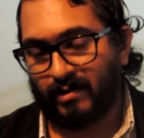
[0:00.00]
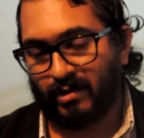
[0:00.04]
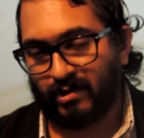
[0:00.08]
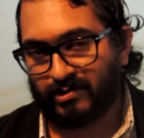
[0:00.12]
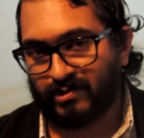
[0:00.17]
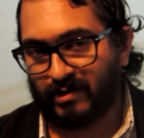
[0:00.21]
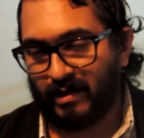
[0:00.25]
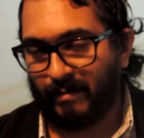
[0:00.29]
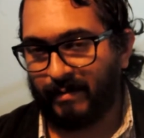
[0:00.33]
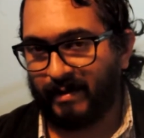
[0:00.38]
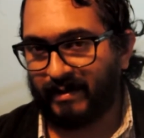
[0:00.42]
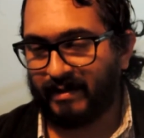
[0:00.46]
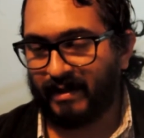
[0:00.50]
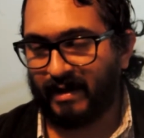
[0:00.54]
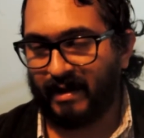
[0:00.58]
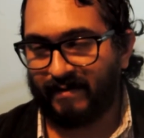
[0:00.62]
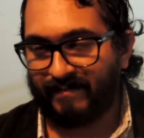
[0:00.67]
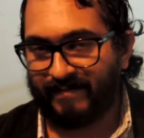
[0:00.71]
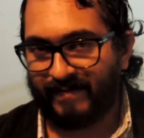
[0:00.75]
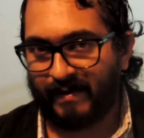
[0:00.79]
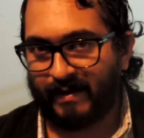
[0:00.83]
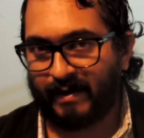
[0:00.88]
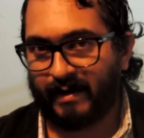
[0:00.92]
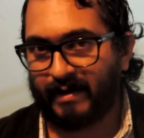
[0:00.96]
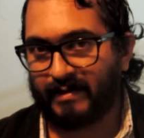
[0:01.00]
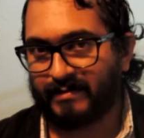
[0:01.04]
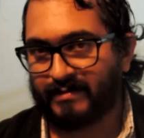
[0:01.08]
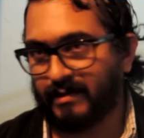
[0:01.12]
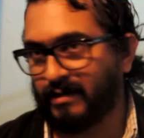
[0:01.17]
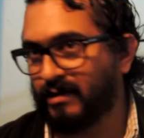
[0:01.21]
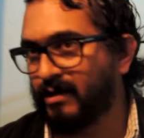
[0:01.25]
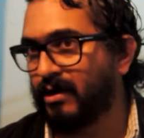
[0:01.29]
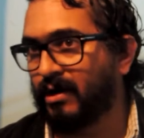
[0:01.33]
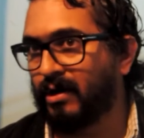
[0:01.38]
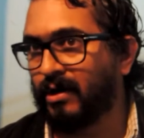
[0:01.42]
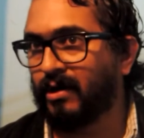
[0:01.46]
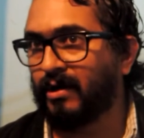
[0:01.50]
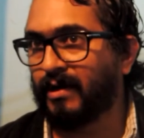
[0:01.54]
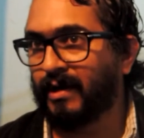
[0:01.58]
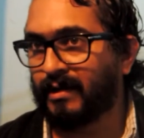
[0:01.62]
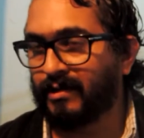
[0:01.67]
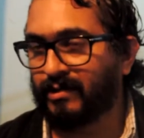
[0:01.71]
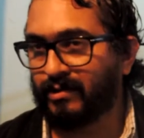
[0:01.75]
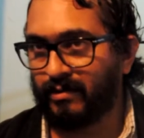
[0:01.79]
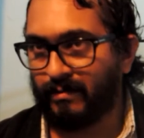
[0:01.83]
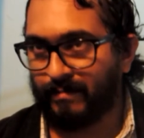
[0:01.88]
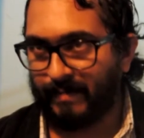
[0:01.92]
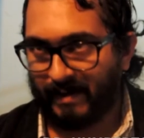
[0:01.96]
no solamente en la Ferrer, sino
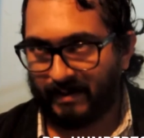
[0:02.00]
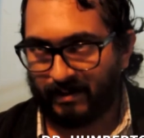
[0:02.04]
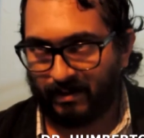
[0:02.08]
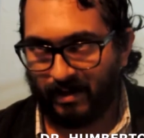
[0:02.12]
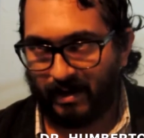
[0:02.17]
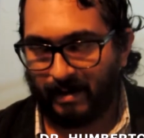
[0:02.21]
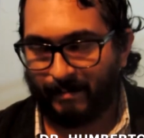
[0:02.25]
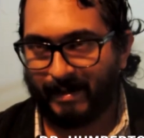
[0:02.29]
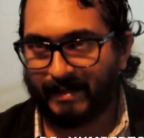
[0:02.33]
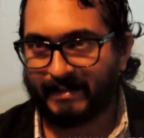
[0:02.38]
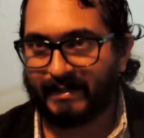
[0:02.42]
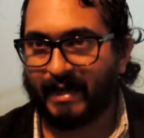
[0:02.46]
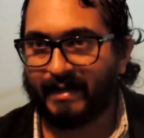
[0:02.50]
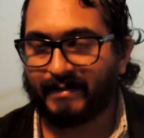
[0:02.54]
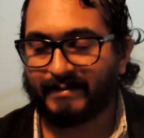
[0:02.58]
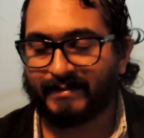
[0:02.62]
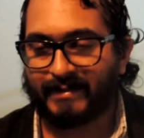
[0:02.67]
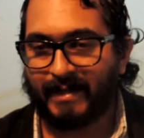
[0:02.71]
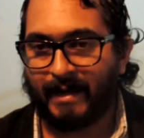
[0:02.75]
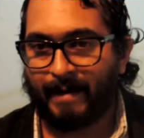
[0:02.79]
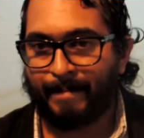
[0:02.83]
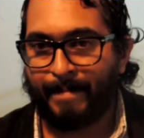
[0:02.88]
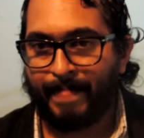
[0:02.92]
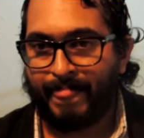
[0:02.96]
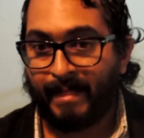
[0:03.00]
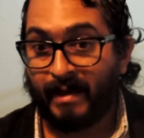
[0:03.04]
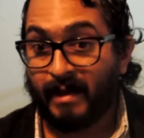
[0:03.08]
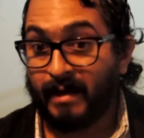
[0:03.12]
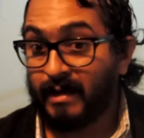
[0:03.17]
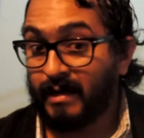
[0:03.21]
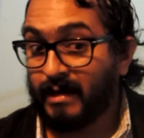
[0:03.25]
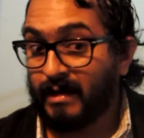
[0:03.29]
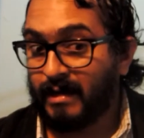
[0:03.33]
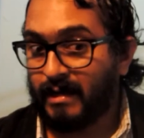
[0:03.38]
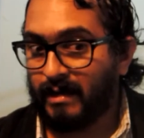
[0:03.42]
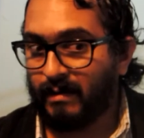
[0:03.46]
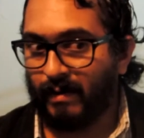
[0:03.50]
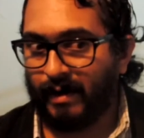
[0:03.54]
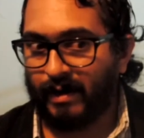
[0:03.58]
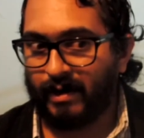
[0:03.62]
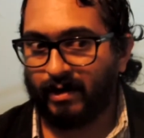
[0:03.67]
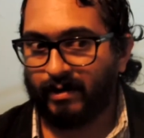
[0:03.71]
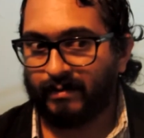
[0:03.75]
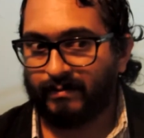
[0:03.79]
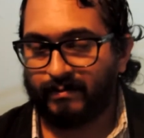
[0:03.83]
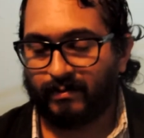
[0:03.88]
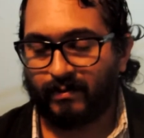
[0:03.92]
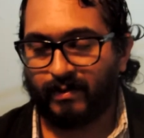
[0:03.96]
en todo el partido de la Matanza. Y
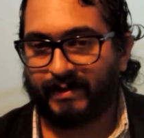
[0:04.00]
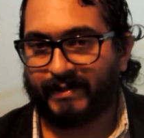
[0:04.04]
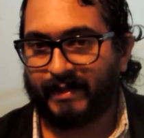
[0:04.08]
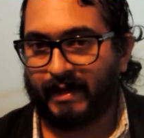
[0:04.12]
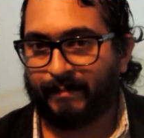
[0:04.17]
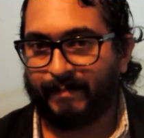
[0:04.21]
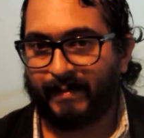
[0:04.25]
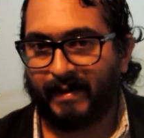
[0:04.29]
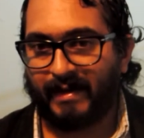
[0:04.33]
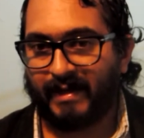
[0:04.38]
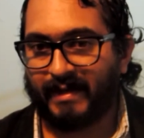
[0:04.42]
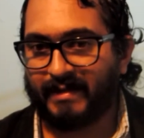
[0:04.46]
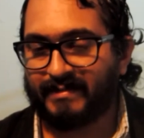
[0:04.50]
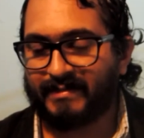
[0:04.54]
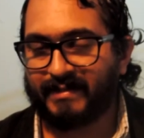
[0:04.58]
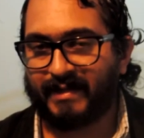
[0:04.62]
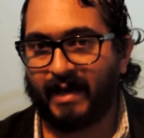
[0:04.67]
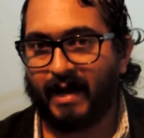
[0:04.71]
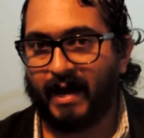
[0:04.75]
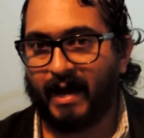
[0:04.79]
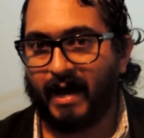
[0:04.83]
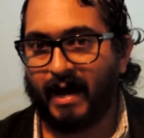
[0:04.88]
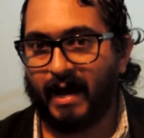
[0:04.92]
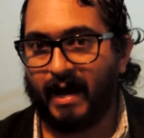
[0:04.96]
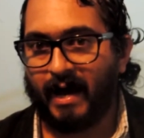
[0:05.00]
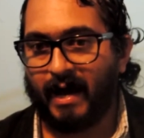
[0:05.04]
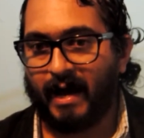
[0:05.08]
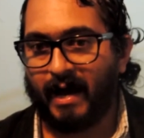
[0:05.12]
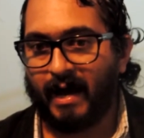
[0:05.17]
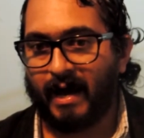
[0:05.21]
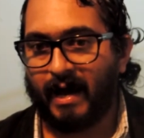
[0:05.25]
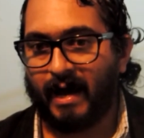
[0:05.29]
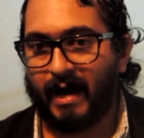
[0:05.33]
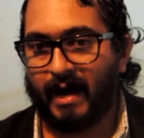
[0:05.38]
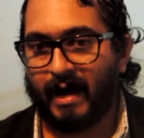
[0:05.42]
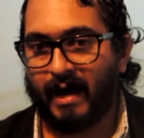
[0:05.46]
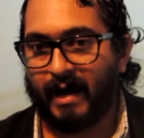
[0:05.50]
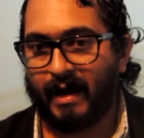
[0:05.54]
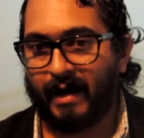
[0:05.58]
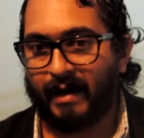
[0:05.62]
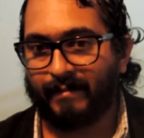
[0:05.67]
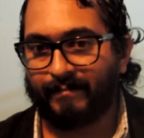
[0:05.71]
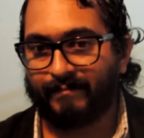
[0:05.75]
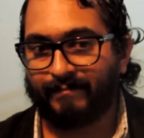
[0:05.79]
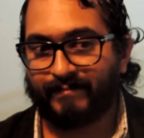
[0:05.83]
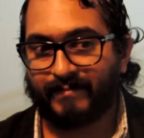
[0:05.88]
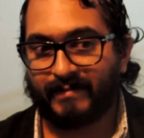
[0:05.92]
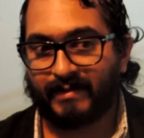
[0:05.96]
bueno, nuestra
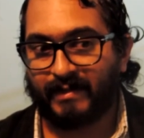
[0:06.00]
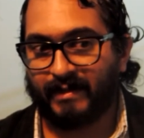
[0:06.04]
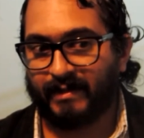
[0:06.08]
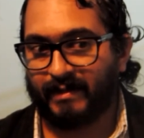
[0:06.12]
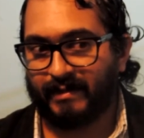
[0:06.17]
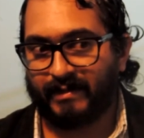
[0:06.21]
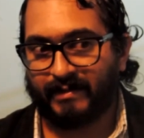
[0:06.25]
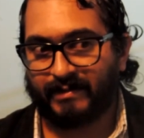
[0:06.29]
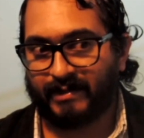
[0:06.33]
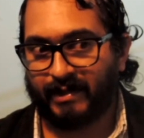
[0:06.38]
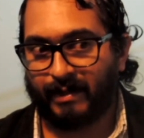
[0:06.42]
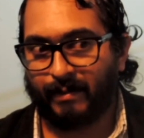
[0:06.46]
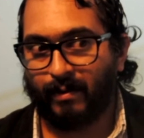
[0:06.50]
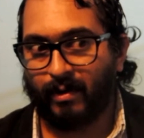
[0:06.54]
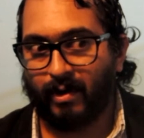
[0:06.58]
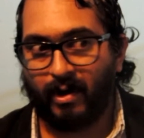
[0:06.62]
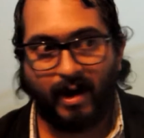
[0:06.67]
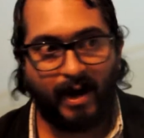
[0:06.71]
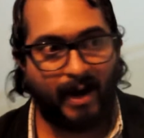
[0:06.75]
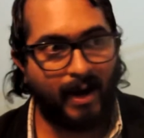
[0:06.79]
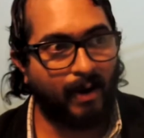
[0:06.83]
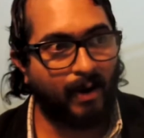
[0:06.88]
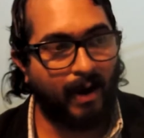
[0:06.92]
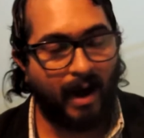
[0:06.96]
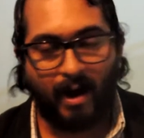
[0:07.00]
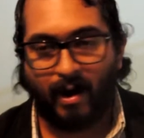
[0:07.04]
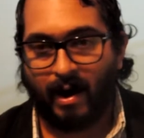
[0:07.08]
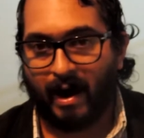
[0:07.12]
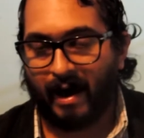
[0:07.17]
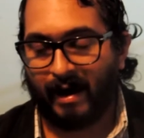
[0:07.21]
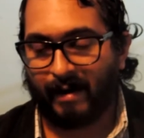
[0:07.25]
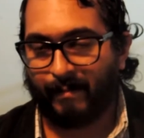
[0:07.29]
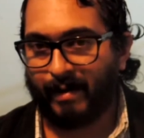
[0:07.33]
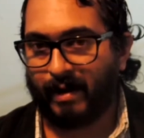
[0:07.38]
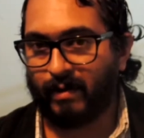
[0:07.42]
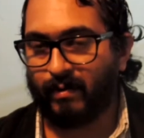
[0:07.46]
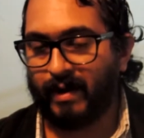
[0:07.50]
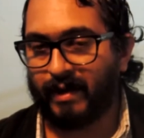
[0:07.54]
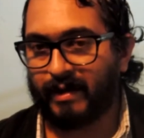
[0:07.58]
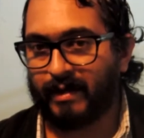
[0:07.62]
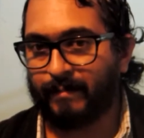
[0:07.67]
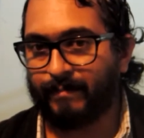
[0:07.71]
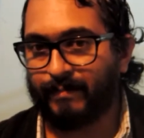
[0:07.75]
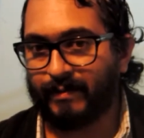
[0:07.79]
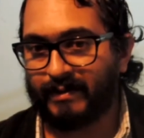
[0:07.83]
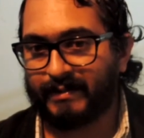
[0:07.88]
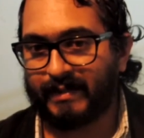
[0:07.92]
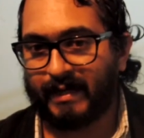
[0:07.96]
experiencia eh, llevó a, armar un
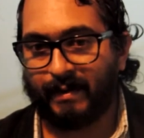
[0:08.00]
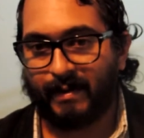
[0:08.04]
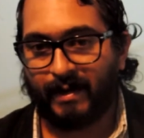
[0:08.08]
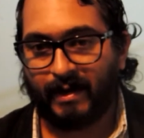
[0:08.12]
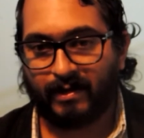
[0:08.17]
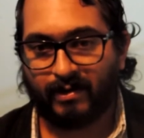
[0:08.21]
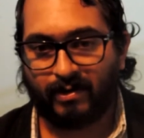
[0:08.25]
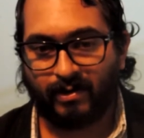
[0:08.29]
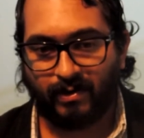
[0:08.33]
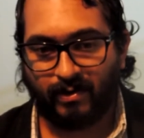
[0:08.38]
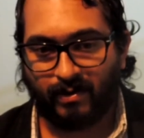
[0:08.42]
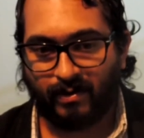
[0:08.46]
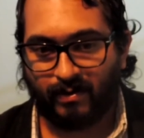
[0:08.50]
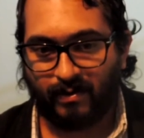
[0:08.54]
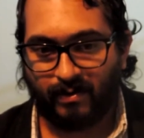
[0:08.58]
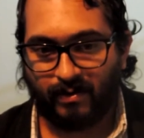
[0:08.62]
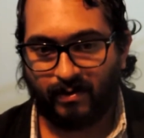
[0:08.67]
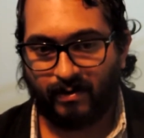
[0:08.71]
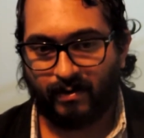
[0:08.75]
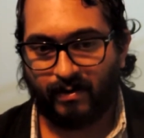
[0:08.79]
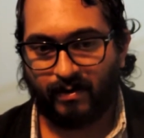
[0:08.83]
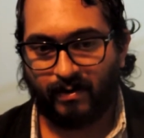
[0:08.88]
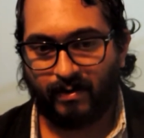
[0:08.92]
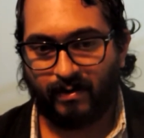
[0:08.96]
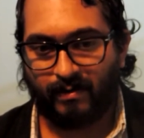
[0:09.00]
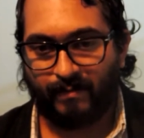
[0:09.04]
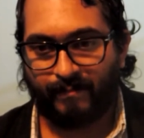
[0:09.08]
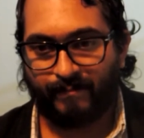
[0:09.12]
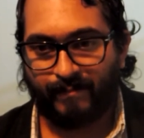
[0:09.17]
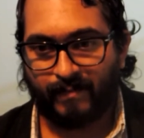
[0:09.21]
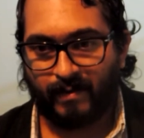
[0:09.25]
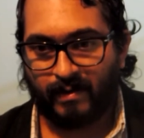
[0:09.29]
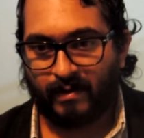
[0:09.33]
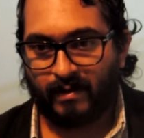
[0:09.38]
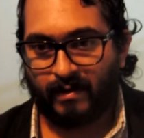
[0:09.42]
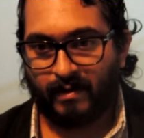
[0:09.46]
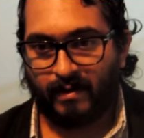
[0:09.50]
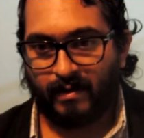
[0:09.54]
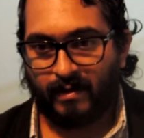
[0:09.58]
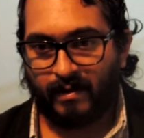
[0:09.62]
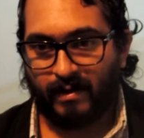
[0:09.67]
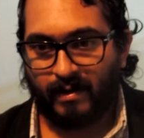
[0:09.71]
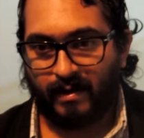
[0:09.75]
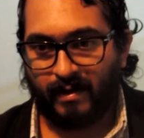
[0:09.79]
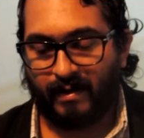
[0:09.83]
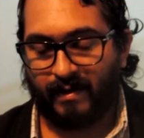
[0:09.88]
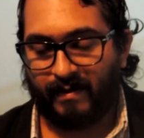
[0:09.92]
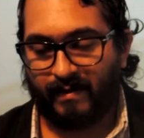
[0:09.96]
equipo de trabajo
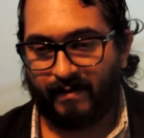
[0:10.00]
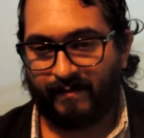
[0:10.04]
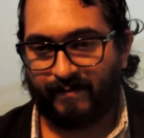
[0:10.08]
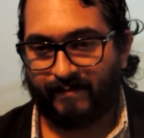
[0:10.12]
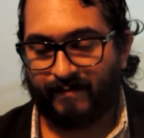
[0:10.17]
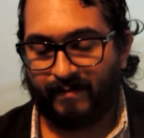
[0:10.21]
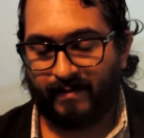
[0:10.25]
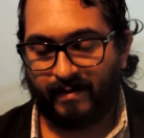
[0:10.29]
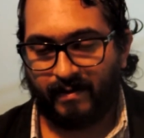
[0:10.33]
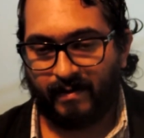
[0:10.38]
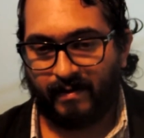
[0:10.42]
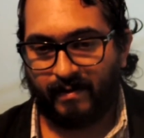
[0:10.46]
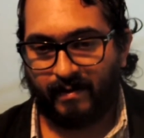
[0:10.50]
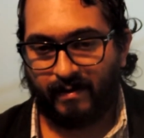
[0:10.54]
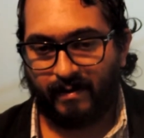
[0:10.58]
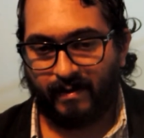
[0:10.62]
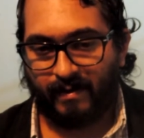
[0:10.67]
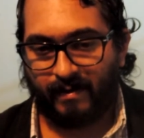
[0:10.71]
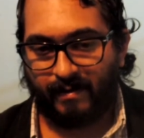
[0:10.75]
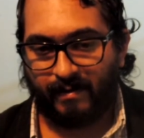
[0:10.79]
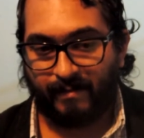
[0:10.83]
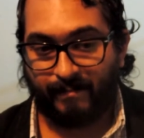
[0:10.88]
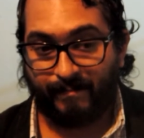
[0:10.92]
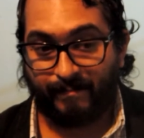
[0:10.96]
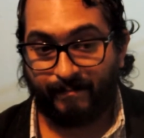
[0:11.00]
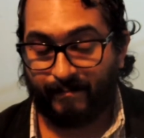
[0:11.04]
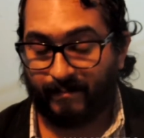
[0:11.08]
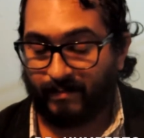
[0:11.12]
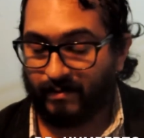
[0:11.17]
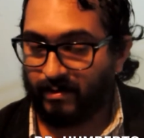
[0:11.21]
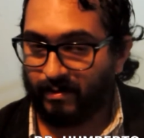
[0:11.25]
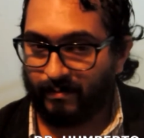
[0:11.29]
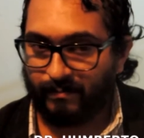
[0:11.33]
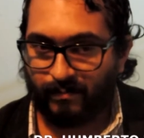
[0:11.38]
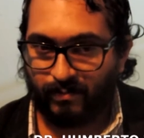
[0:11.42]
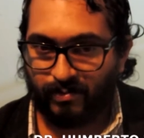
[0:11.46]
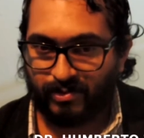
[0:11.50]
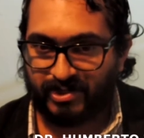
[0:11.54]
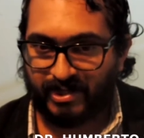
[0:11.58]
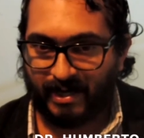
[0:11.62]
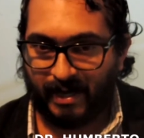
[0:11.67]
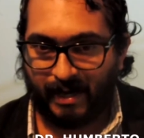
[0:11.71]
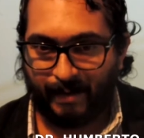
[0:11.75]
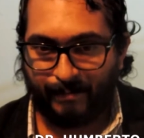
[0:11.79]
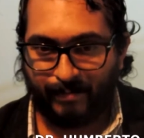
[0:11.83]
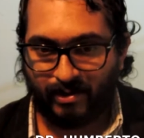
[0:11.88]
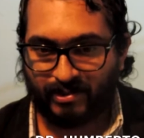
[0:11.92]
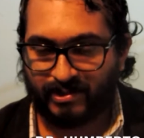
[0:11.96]
eh, con
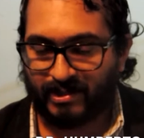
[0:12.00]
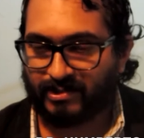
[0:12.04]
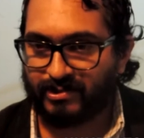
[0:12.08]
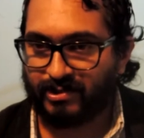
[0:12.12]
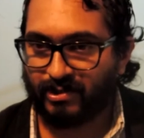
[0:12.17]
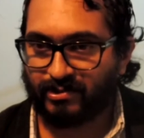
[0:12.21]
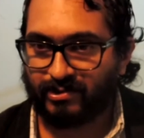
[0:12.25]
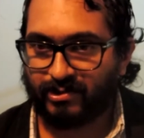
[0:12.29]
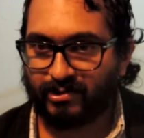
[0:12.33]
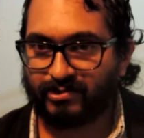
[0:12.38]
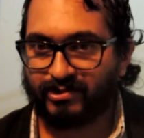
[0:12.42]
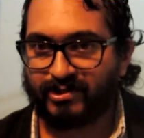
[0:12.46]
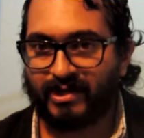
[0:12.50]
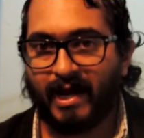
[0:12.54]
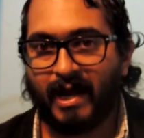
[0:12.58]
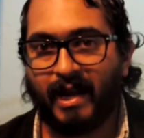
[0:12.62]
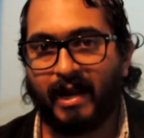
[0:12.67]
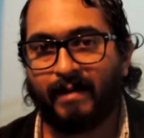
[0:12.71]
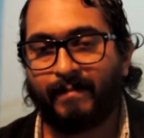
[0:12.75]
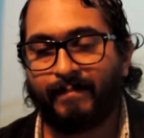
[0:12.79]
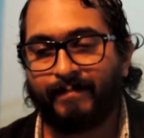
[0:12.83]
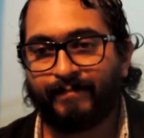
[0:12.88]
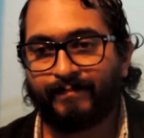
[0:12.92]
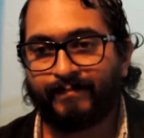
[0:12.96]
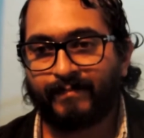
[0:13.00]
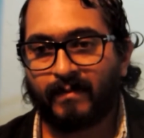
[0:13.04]
mucha proyección social,